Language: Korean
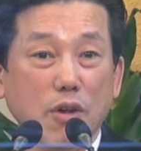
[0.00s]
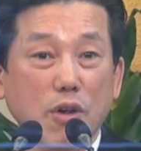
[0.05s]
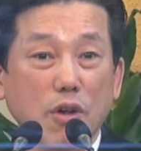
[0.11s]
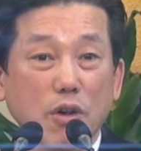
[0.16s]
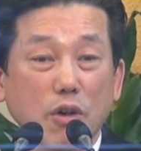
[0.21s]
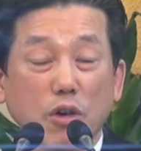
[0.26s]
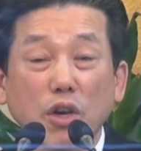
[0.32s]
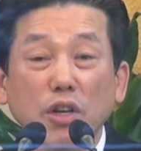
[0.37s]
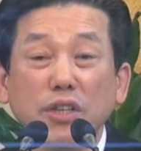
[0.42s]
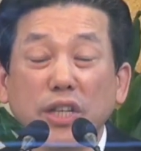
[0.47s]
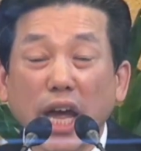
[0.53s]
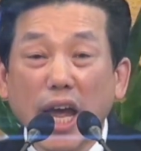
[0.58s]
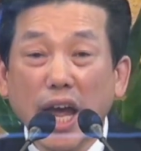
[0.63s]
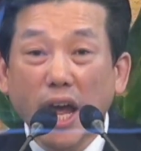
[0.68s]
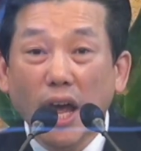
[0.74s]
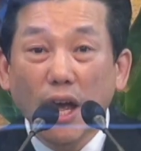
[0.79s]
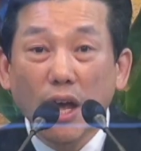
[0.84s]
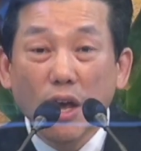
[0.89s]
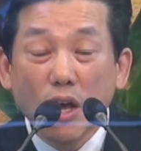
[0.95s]

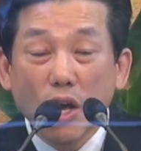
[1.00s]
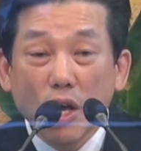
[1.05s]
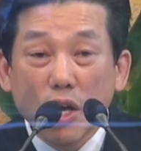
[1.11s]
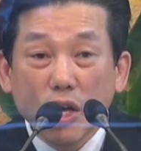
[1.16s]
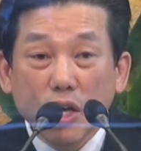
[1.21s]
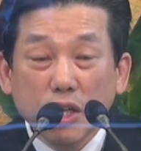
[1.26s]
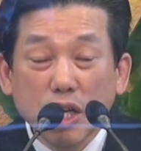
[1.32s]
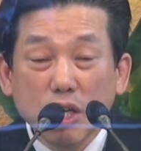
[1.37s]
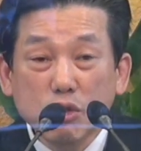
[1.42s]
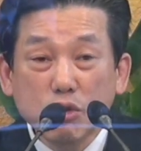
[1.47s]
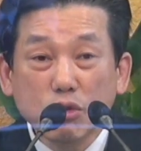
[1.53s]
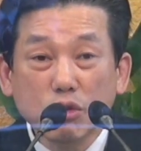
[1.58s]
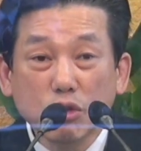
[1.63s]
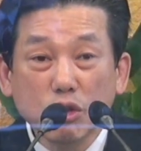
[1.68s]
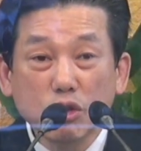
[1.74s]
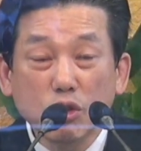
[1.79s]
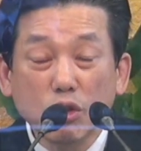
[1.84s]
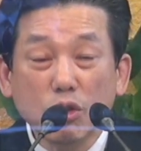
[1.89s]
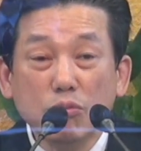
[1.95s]
그런데 예수
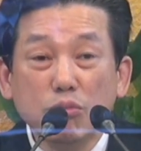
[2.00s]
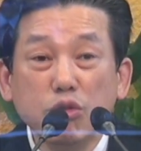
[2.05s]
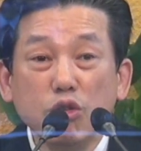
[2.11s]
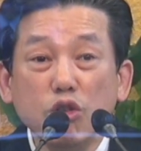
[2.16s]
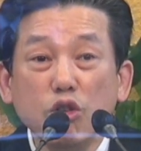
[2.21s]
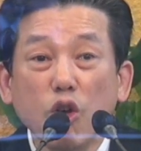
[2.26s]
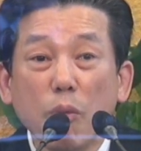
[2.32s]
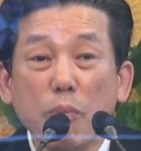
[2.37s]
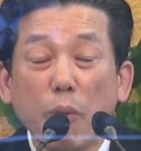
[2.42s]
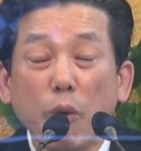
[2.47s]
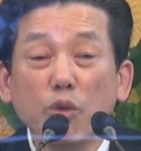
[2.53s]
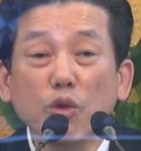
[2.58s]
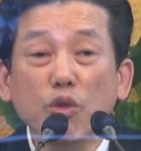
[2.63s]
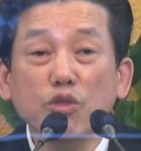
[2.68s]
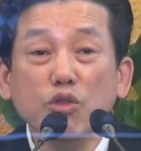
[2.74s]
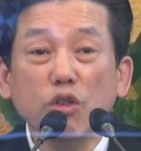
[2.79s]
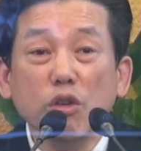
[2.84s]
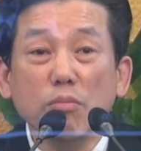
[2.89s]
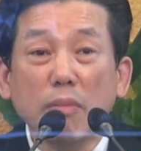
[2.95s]
그리스도는 물로
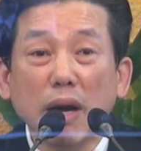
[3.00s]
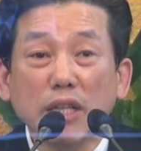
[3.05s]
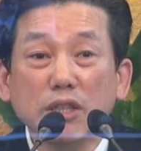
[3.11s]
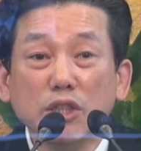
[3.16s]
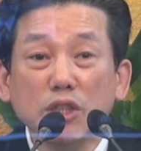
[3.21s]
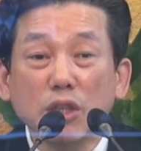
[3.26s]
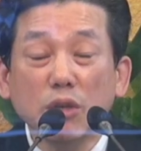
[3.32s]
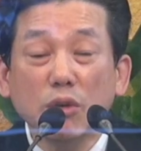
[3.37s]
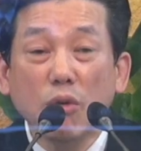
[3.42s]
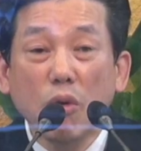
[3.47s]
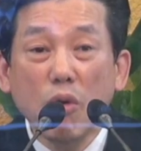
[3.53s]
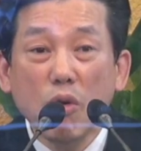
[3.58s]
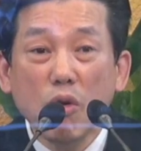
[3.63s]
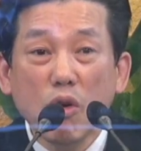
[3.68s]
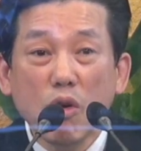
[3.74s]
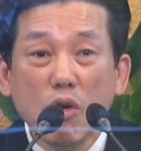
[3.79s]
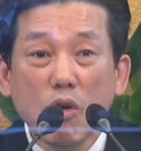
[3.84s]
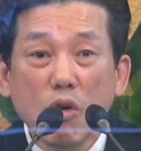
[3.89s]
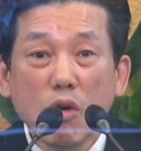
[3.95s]
포도주를 만질고